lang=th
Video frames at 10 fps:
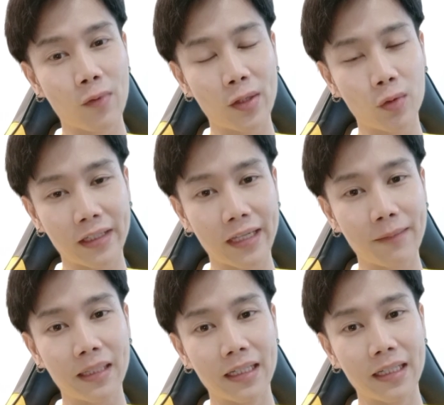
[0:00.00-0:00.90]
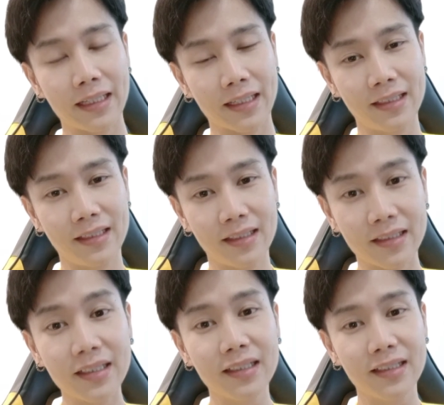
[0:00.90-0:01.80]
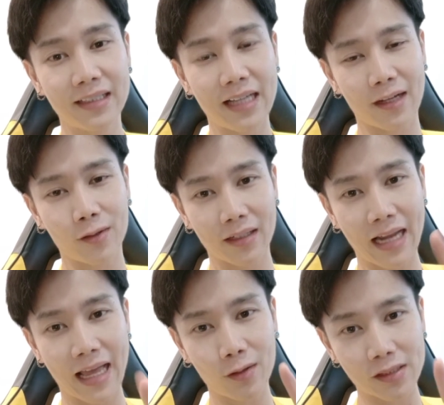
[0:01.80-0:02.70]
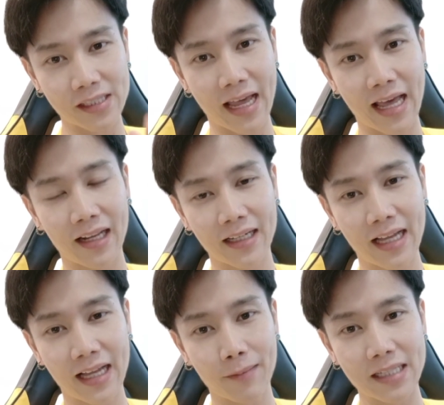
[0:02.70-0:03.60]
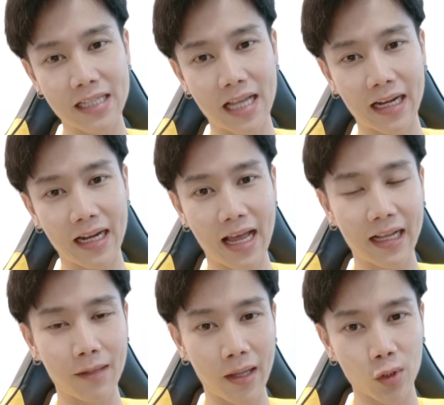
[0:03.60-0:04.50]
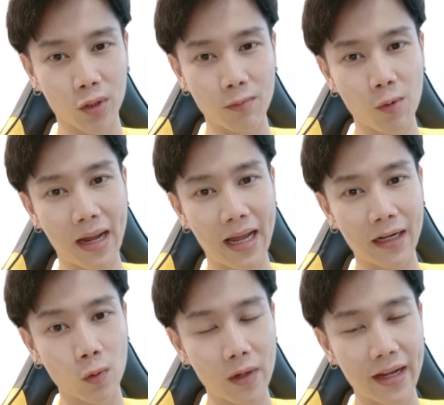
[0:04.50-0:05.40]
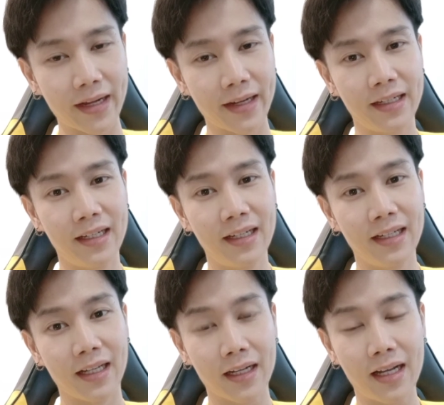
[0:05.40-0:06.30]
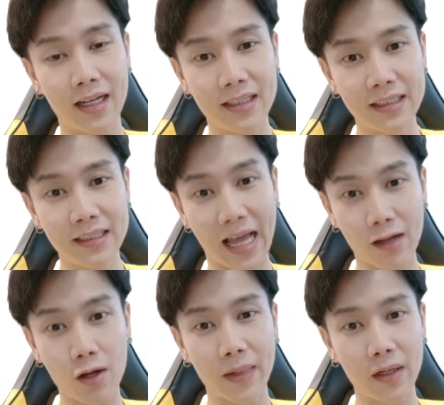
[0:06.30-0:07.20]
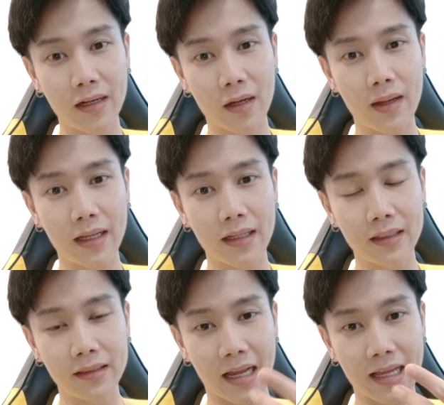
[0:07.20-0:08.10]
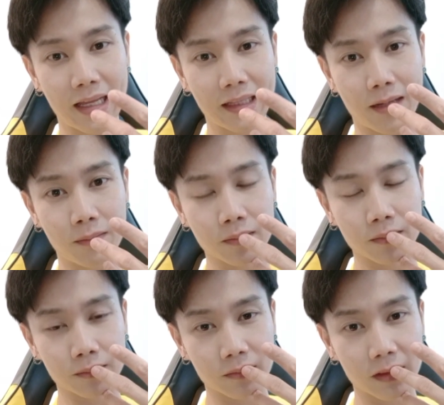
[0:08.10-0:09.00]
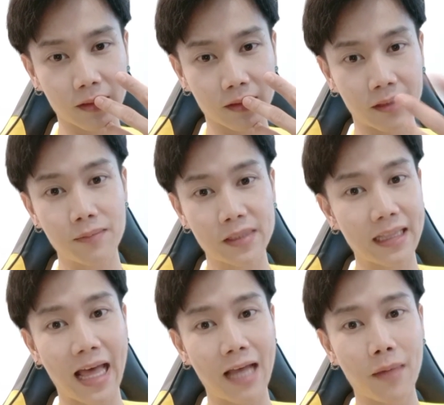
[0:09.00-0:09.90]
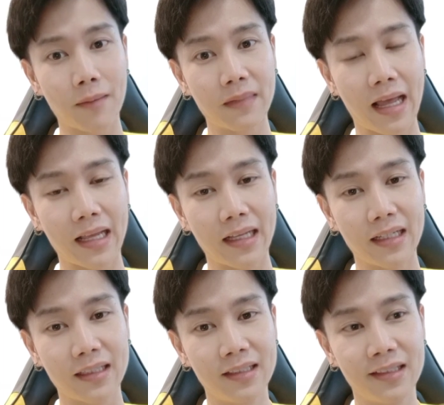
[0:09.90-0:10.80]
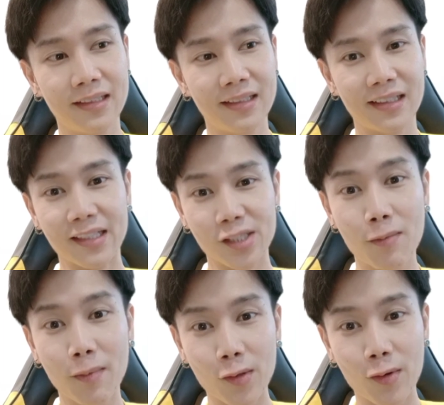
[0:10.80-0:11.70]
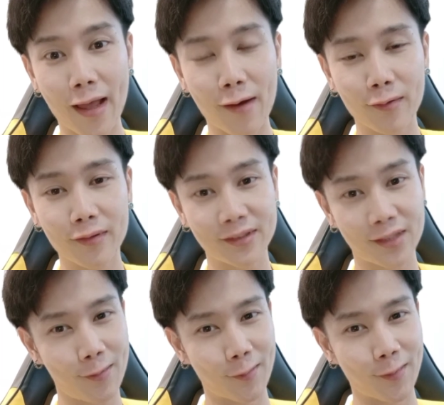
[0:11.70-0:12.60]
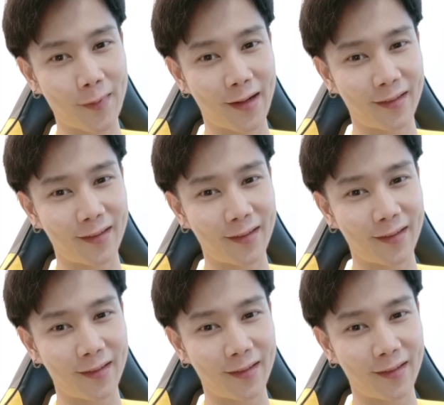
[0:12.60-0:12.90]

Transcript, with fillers: ไว้ทุกคลิปเลยนะอ่ะกดไลค์ กดแชร์ แล้วก็ให้กำลังใจกันได้กับเอ็มตัวทำหมู่บ้านด้วย แล้วก็อยากให้คอมเมนต์ด้วยนะว่าอยากให้ทำคลิปสไตล์แบบไหน หรือชอบแบบนี้อยู่แล้ว ชอบผมหรือเปล่า